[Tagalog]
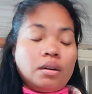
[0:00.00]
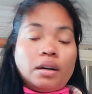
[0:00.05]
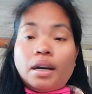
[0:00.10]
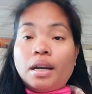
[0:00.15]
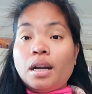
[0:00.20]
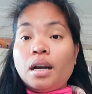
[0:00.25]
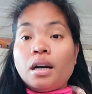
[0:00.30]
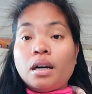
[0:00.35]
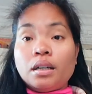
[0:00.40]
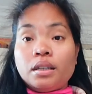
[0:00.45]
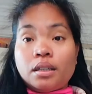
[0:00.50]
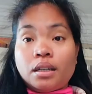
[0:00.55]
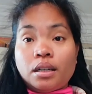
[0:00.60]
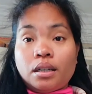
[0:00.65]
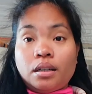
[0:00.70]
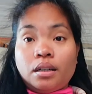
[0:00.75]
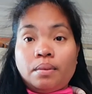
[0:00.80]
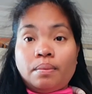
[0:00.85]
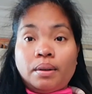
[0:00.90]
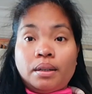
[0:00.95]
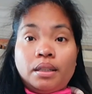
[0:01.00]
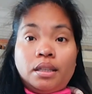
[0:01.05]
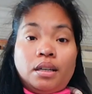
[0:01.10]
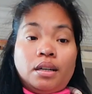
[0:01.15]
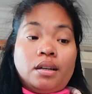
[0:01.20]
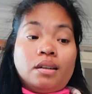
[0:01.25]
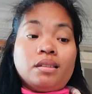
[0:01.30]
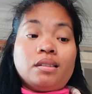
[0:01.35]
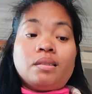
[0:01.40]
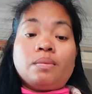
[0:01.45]
kailangan ka rin
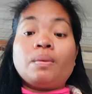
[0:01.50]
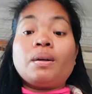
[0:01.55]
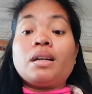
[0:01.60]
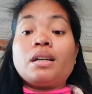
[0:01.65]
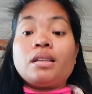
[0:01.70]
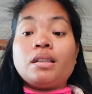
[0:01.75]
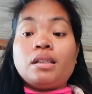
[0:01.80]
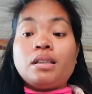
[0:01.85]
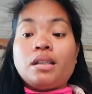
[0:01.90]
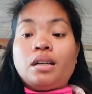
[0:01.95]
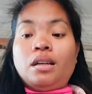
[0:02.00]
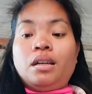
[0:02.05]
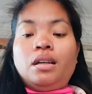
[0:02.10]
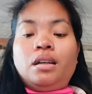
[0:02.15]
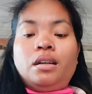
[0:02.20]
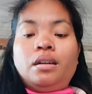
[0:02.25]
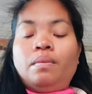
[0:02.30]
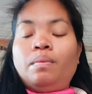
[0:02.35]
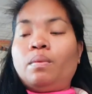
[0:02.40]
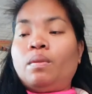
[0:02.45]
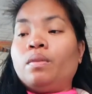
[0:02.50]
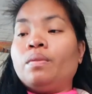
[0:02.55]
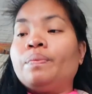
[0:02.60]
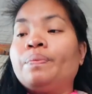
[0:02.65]
magtiras para sa sarili mo.